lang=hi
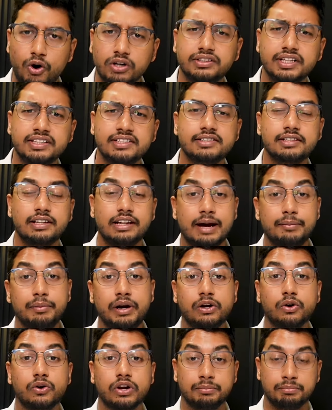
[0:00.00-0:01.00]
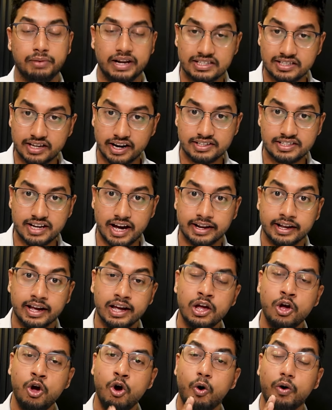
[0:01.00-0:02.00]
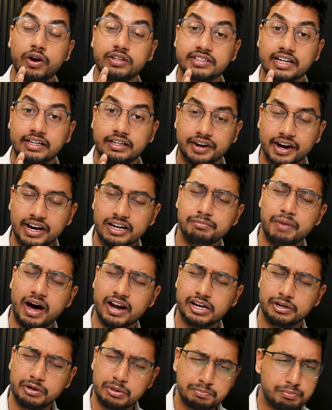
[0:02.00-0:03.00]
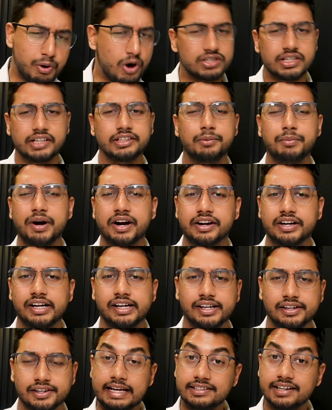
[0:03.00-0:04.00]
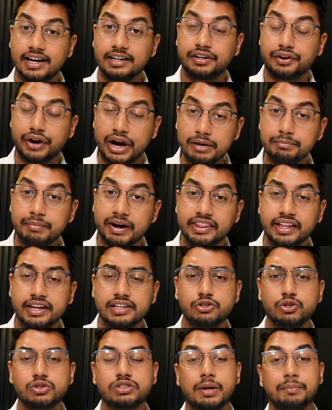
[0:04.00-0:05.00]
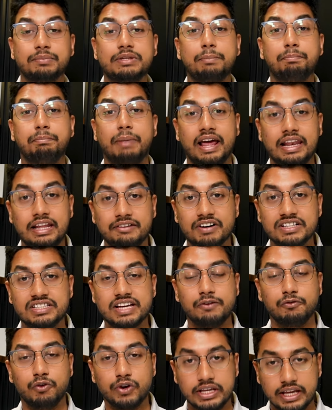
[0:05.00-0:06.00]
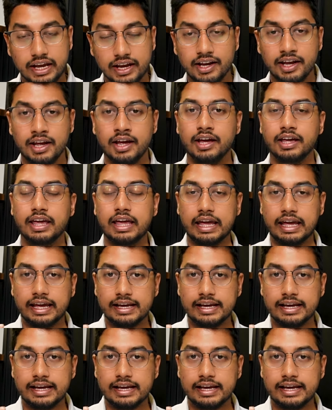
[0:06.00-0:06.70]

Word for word: बहुत तेजी से लैमिनेट को रिप्लेस करे जा रही है और इसका ट्रेंड मार्केट में बहुत ज्यादा बढ़ रहा है इसका ट्रेंड बढ़ने की जो सबसे पहली वजह है वो ये कि